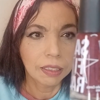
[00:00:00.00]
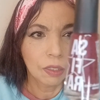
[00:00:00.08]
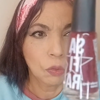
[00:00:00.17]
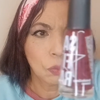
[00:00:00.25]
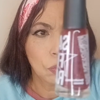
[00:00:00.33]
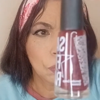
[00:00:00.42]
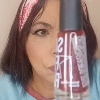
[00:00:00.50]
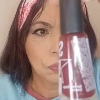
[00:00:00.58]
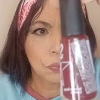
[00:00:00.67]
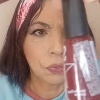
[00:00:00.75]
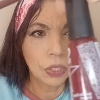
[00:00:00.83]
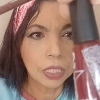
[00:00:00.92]
É um
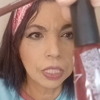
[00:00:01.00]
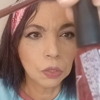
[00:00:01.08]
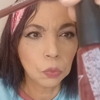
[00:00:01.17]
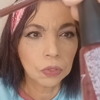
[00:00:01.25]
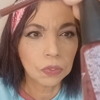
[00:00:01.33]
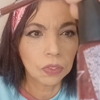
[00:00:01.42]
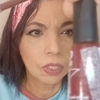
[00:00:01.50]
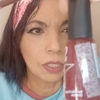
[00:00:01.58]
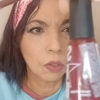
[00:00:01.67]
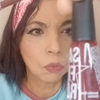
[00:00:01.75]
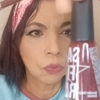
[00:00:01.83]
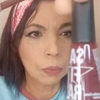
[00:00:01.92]
vinho, assim, é um